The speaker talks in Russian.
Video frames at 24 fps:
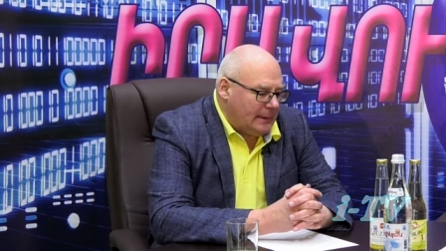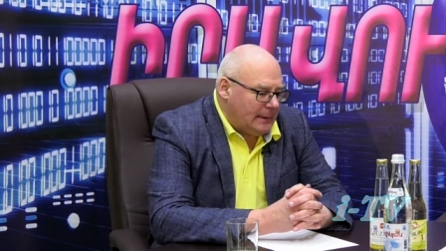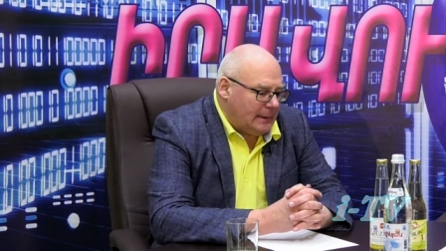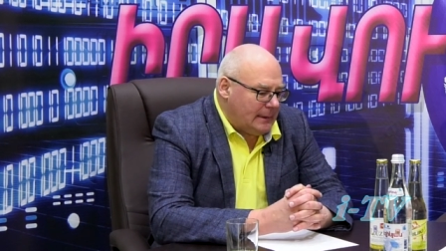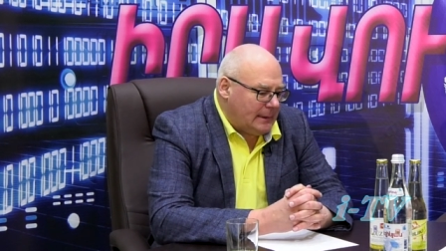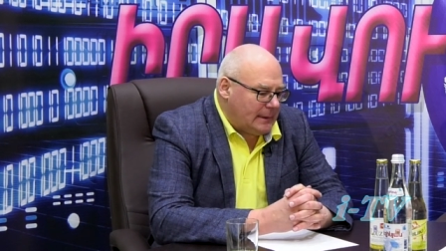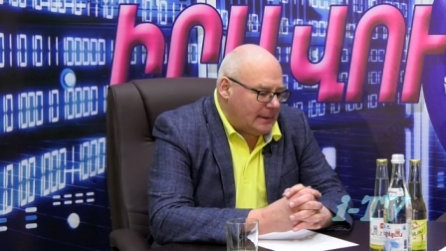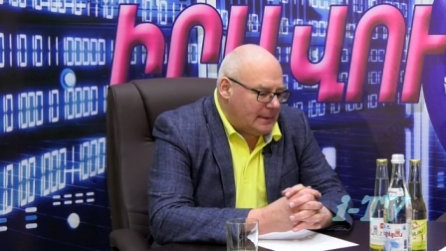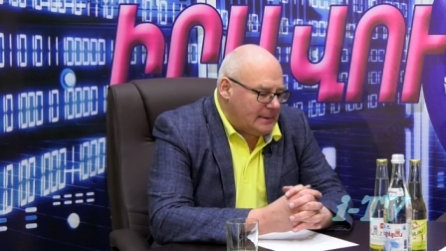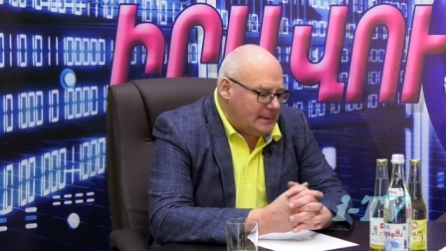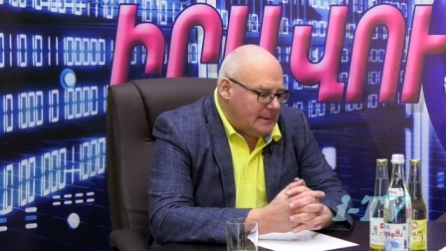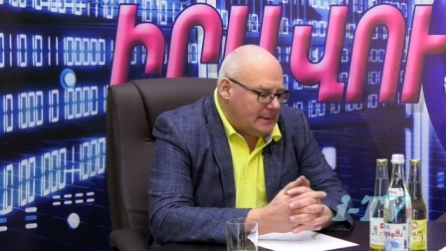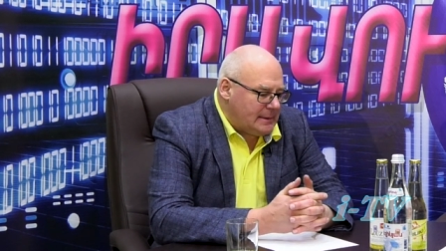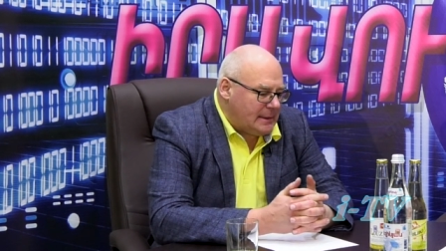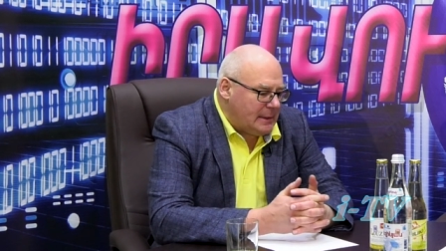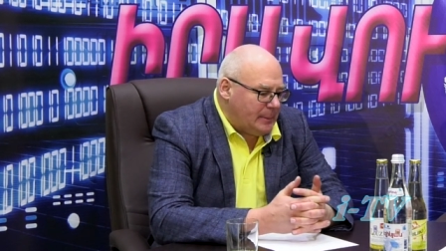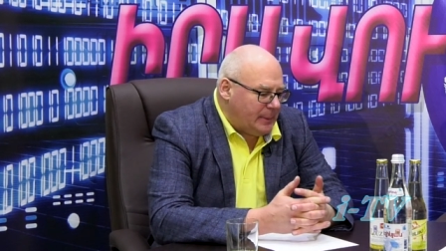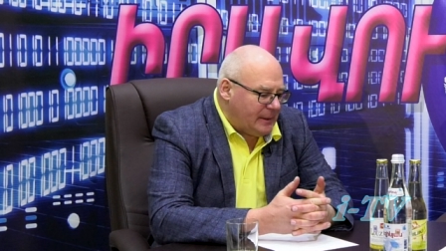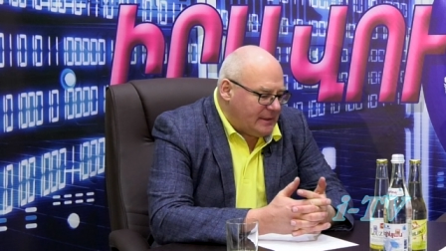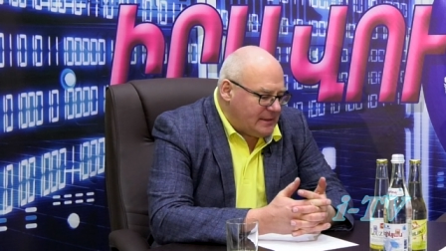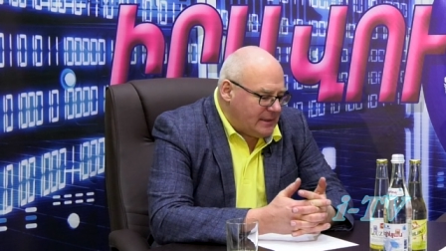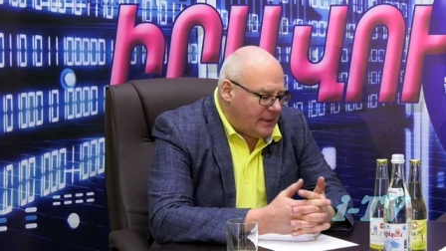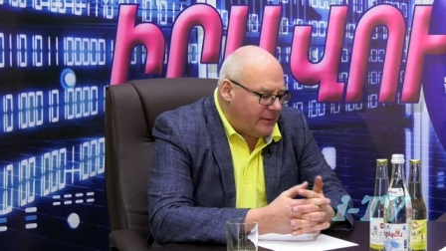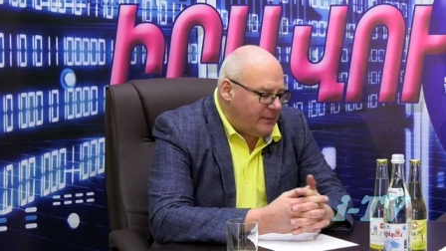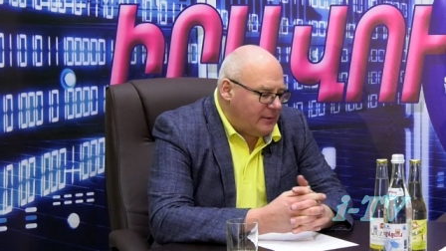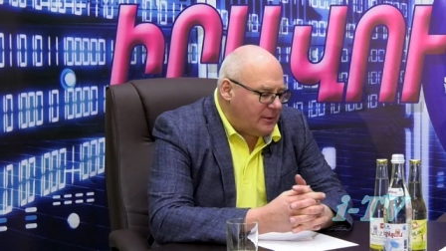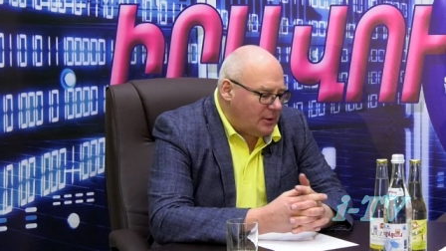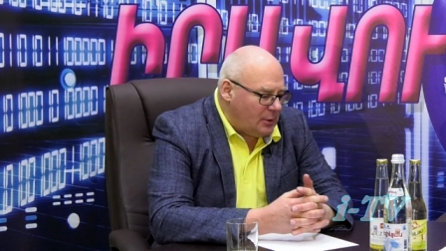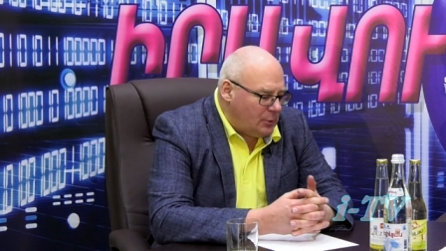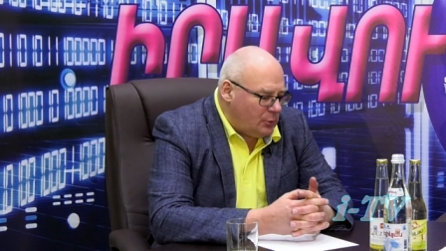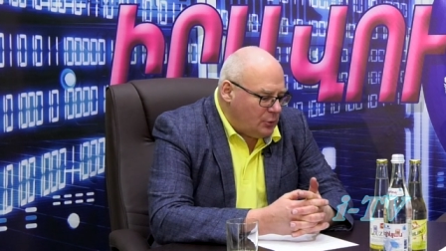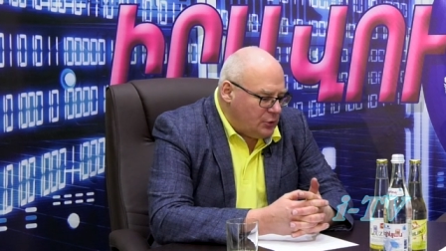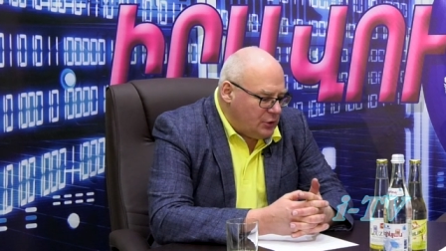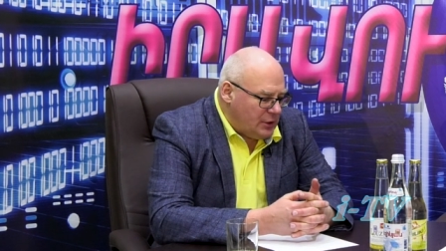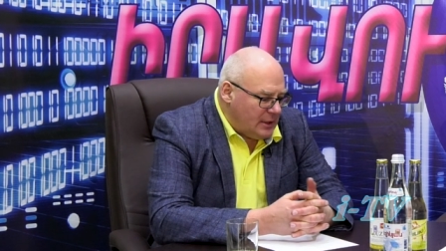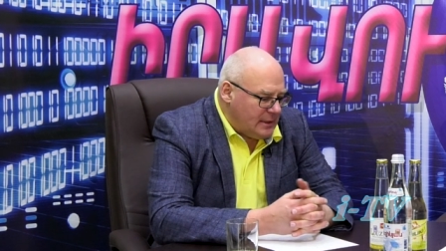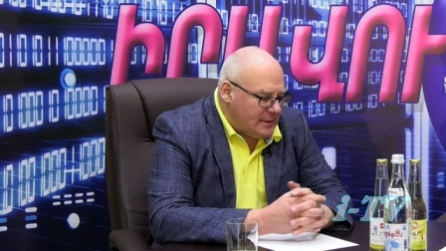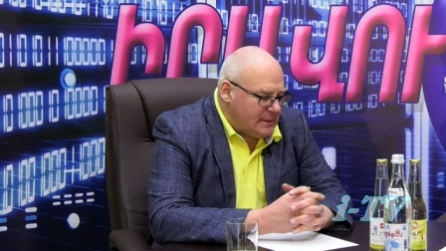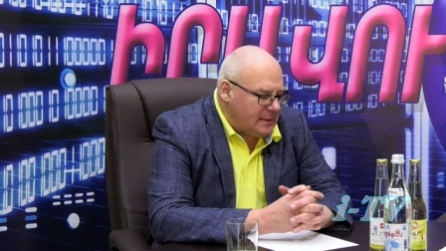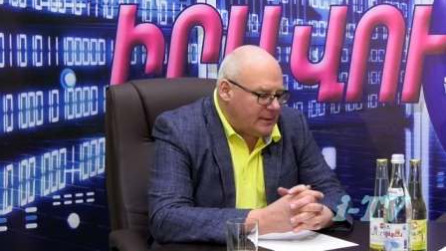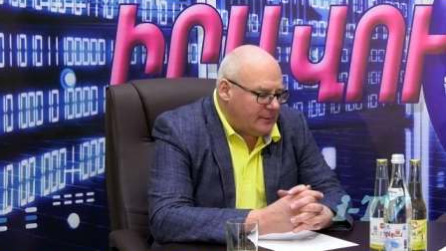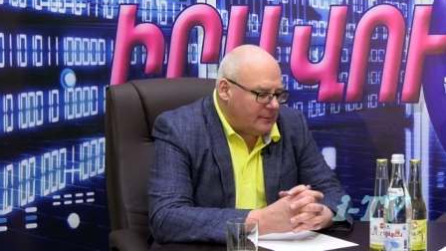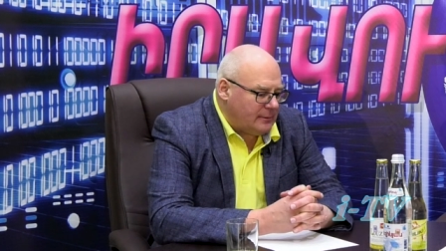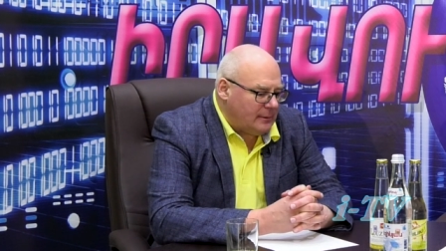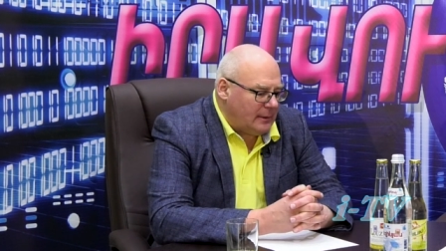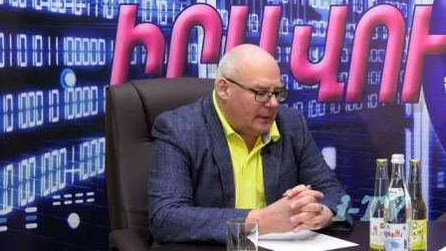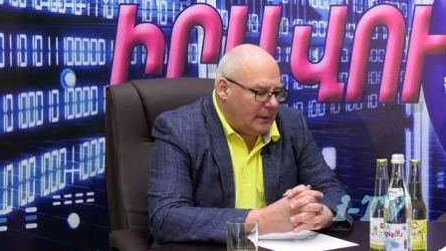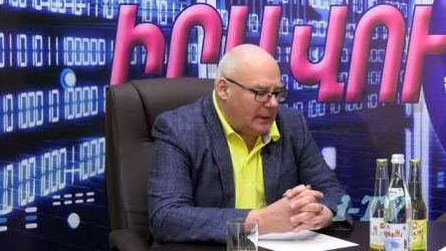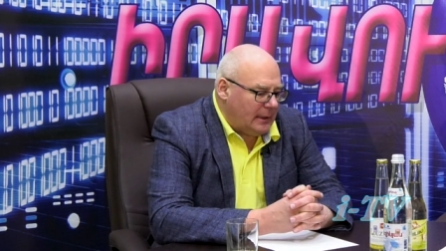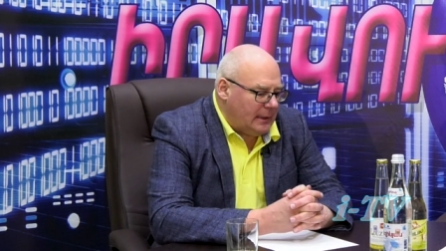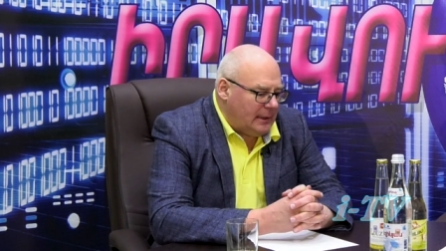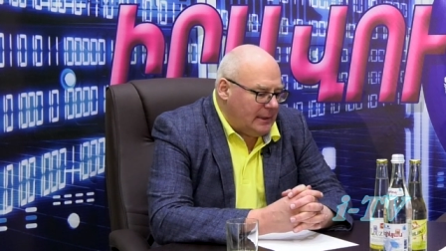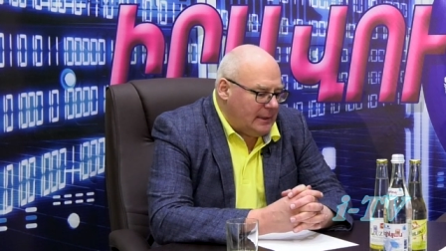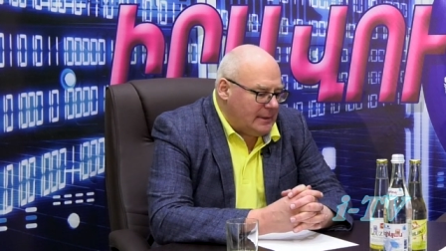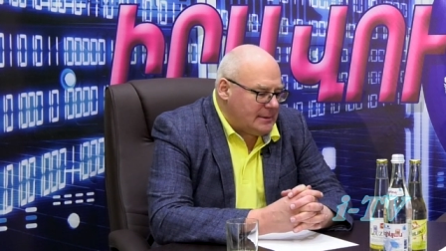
российские представители участвовали и